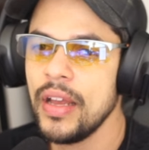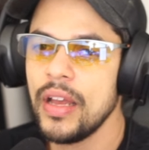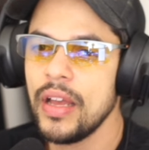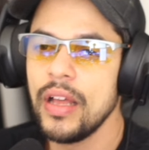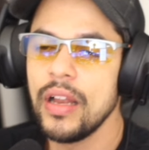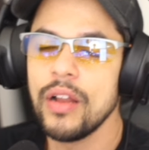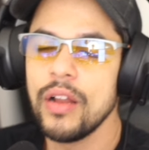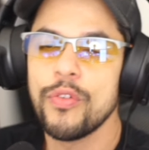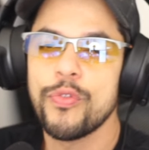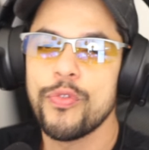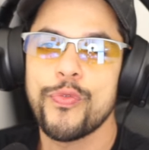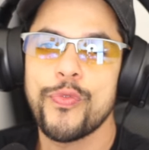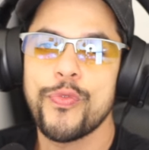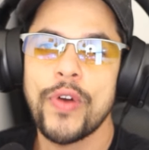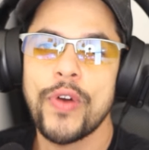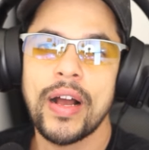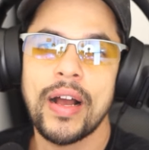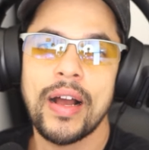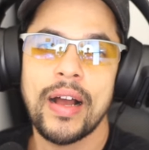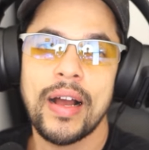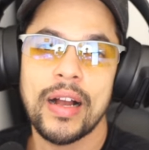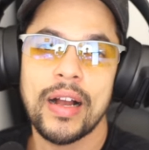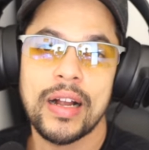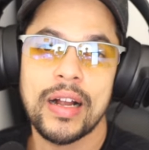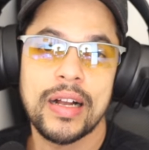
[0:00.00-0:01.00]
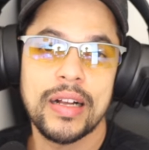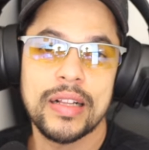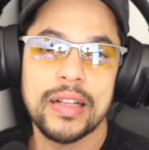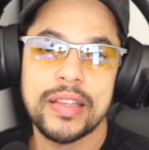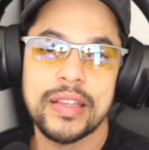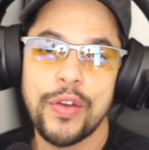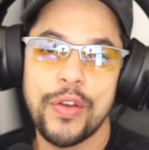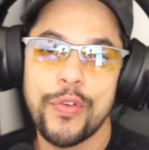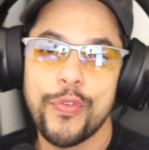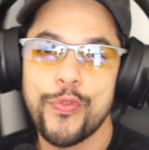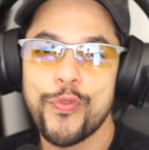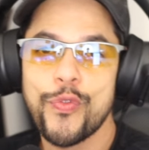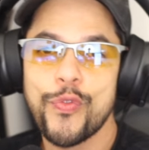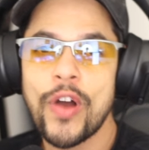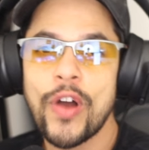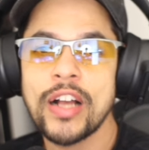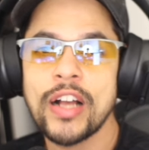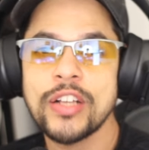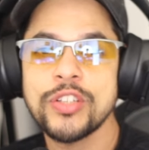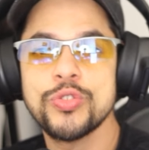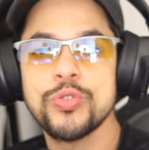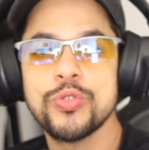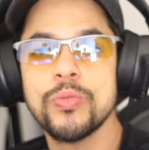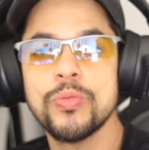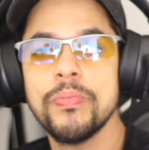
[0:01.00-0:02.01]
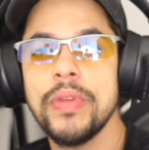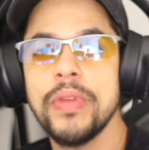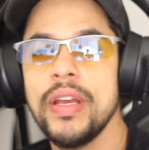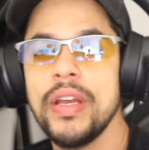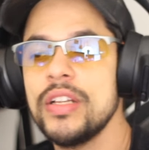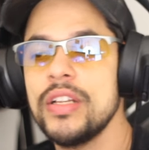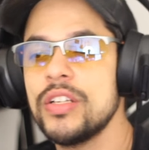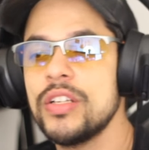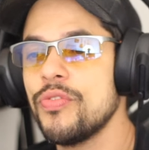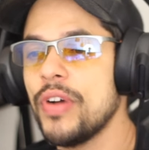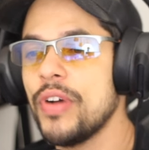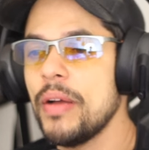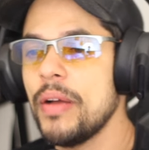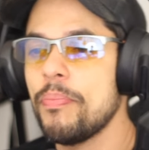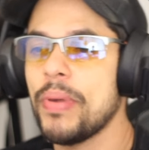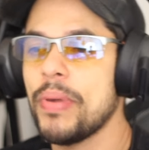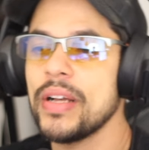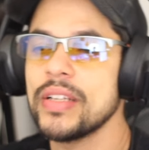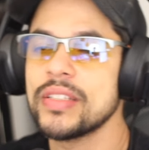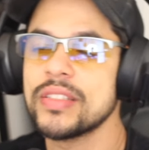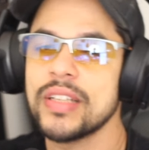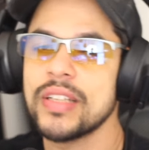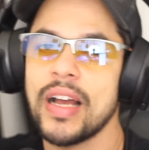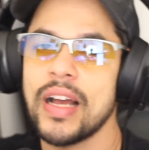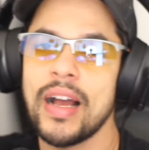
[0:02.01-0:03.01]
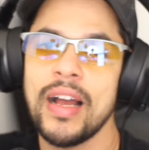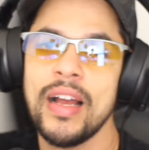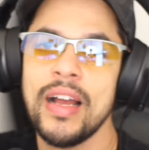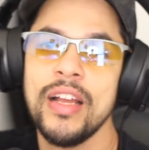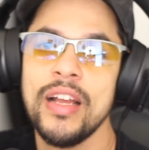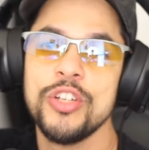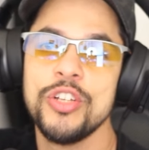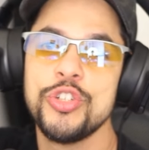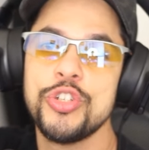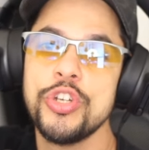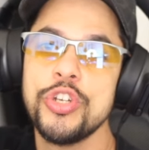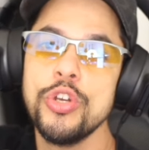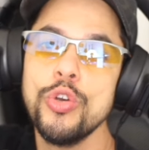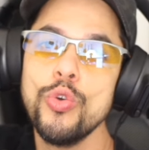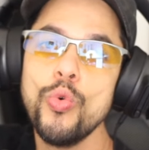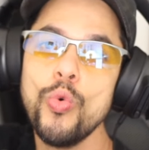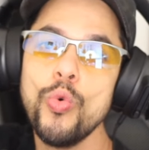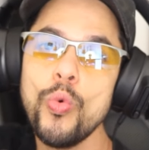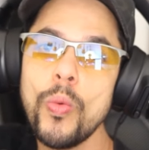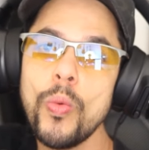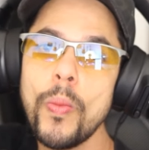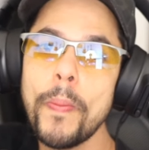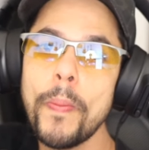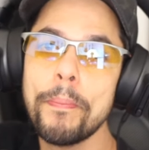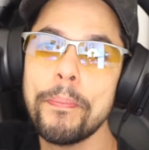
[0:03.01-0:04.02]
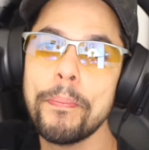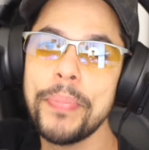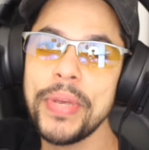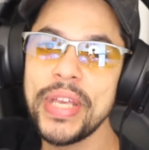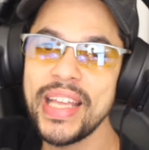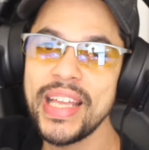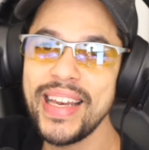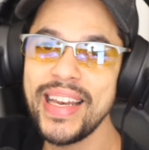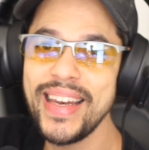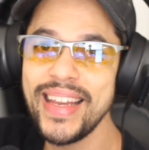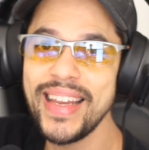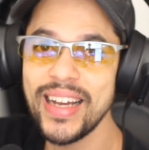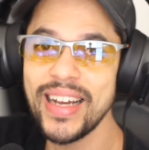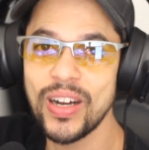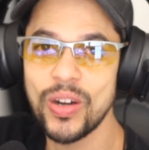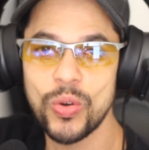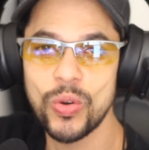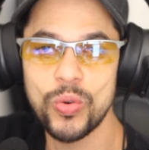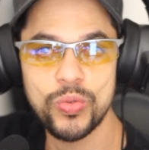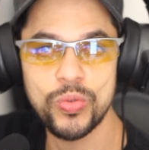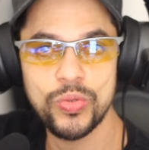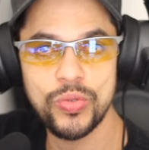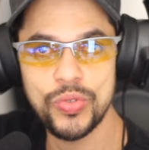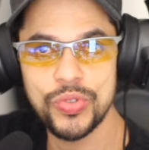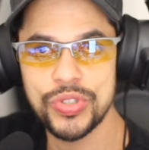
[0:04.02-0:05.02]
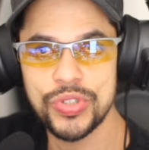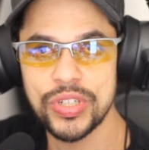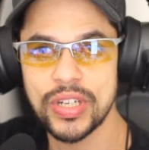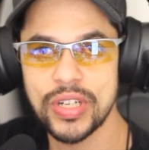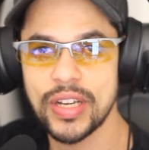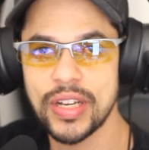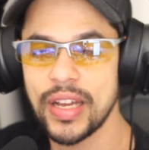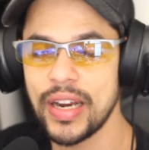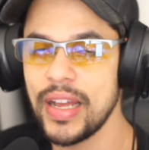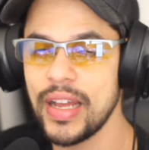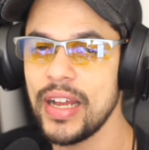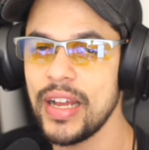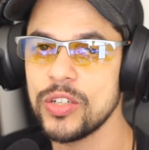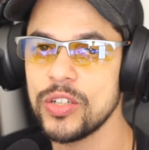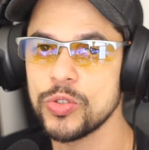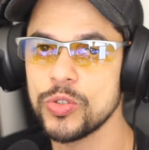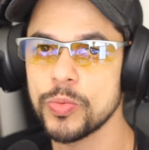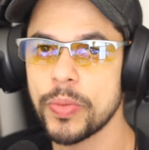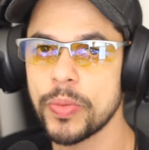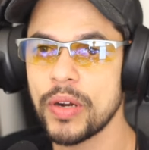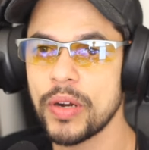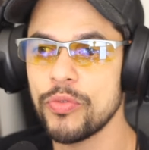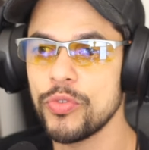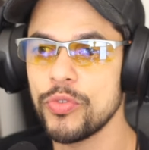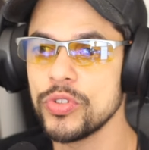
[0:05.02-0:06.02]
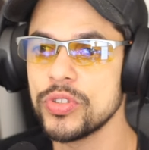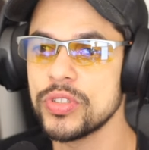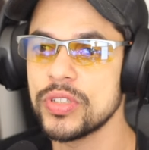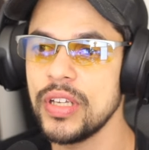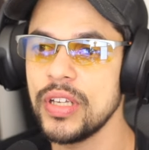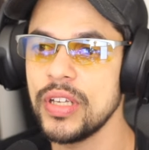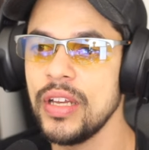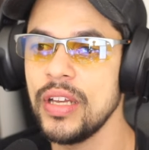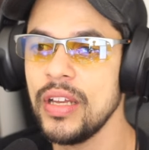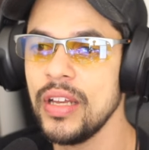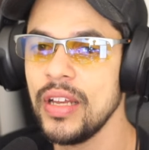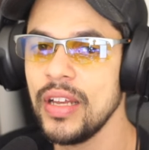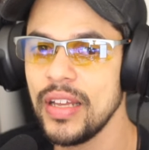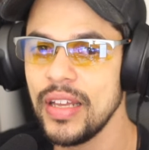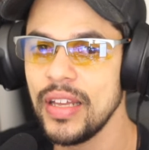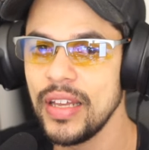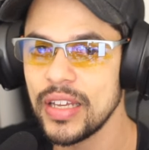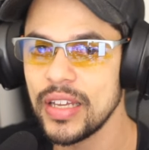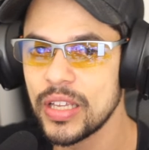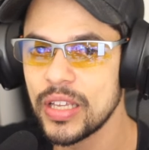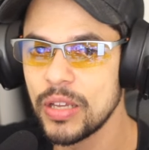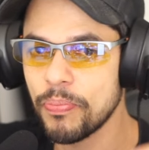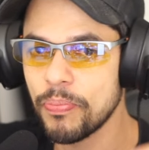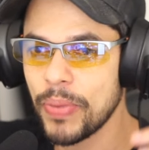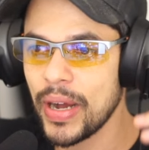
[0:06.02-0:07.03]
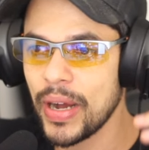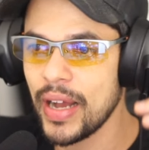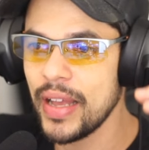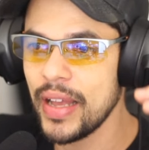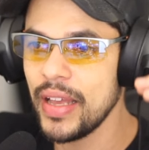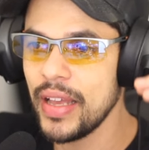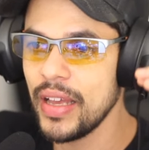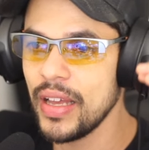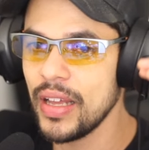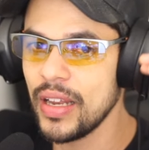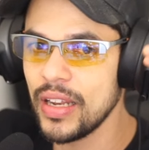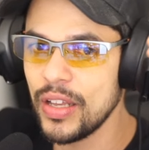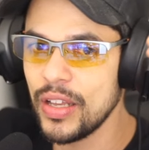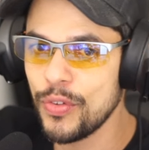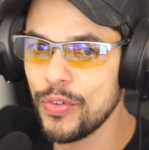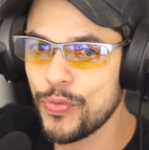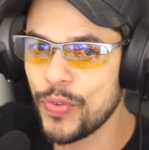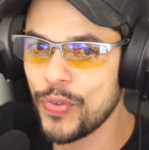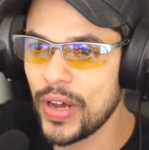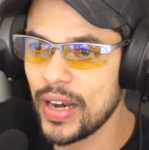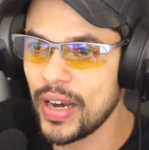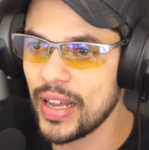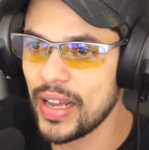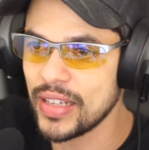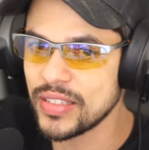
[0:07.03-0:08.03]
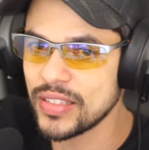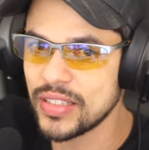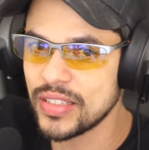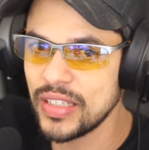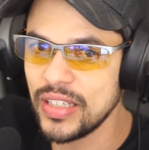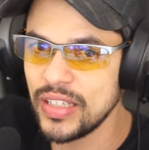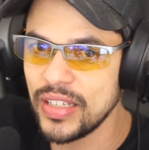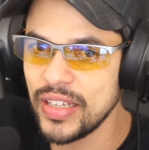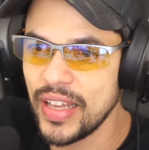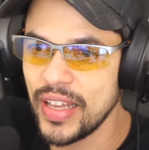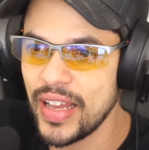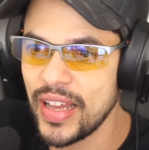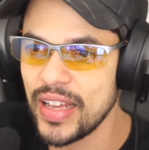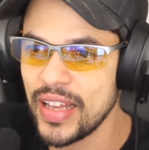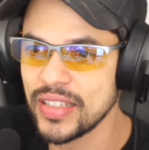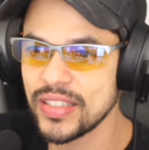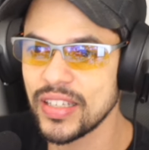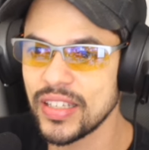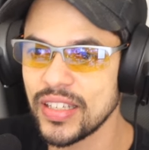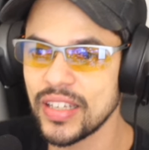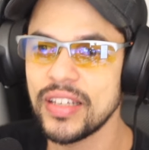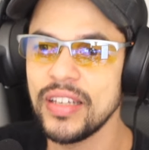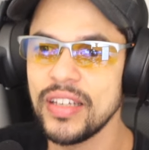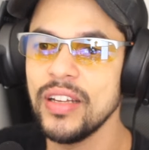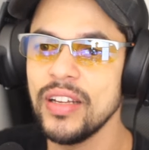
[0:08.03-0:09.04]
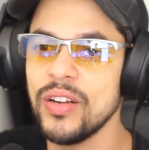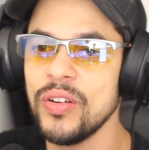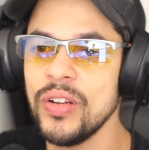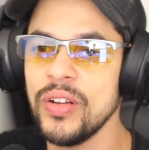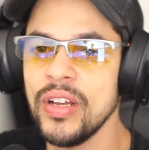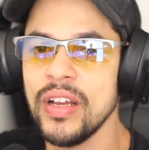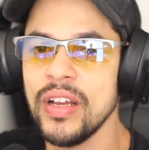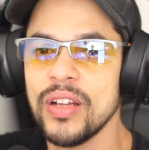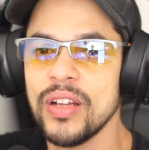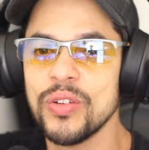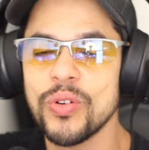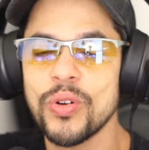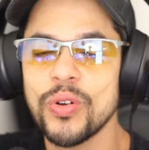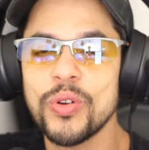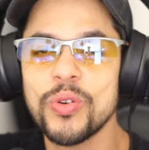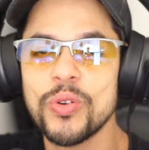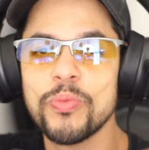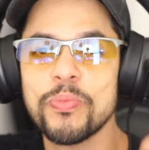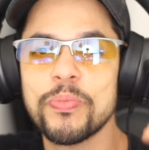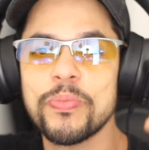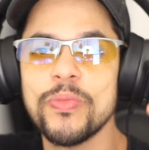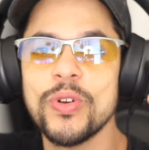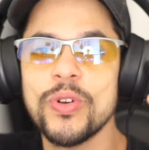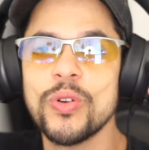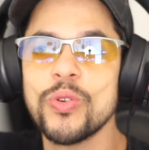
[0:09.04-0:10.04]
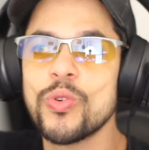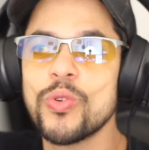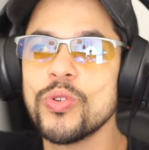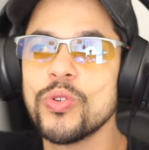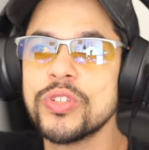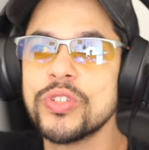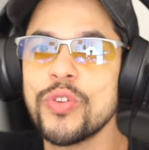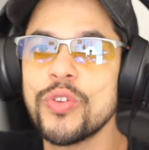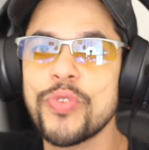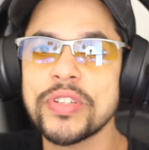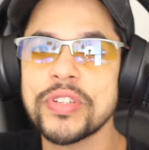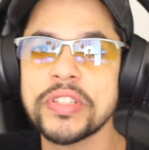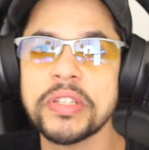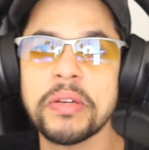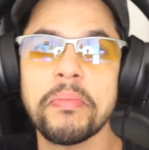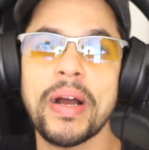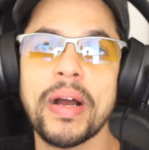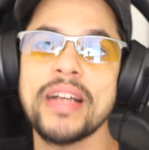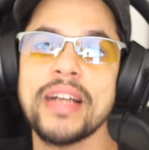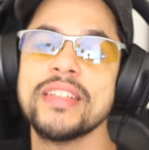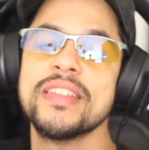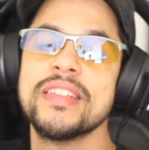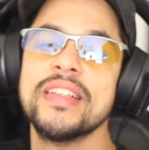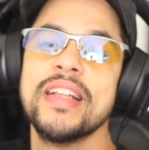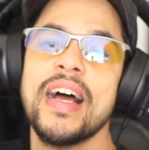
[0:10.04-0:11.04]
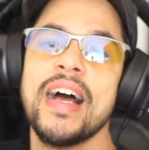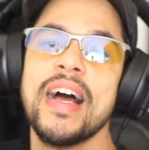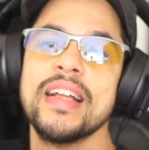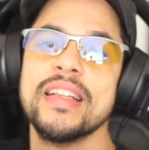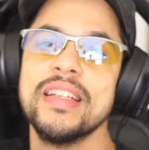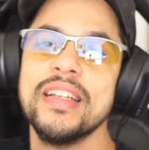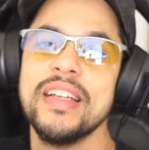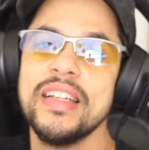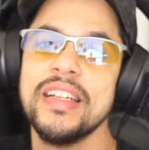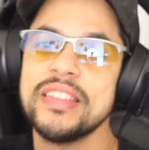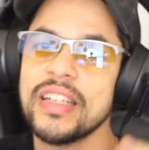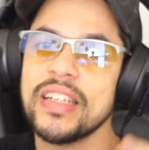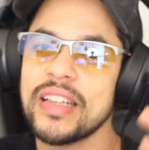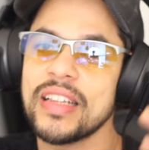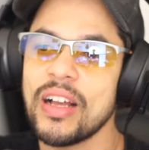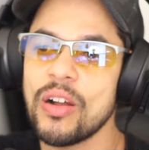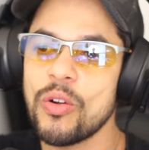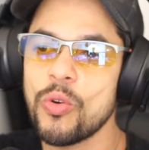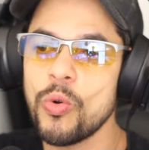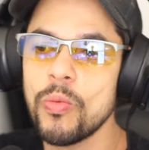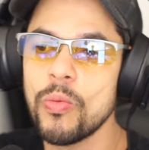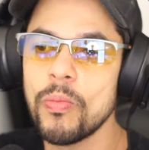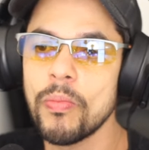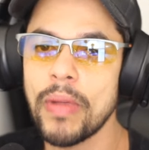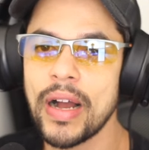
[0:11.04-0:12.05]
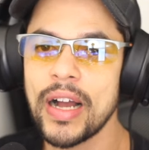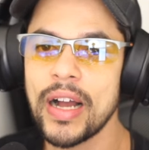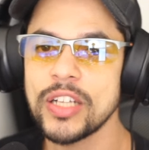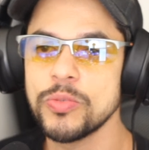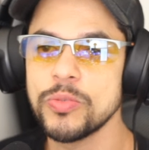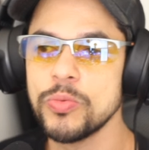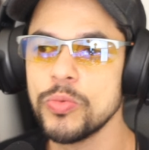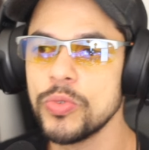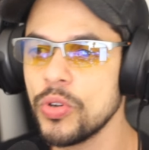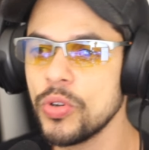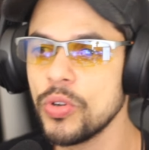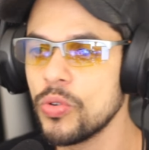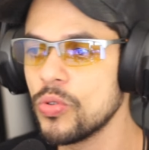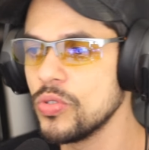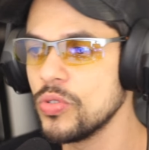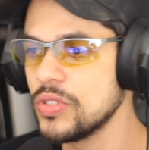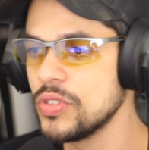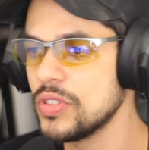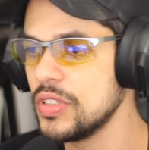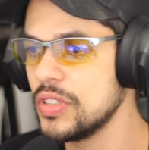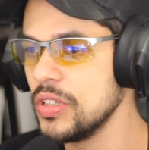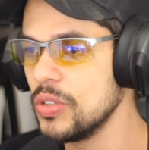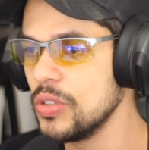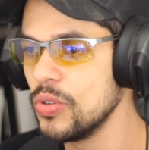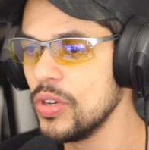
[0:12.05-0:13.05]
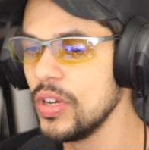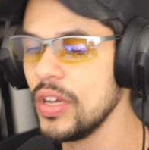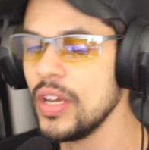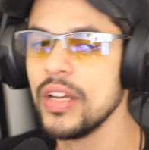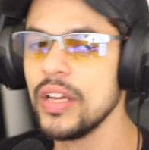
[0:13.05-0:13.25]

Ela a Cutter facilmente vai passar de um bilhão de créditos para você equipar ela e falar assim, essa aqui eu não, eu não, consigo fazer mais nada, né? Já tá com o máximo que eu consigo.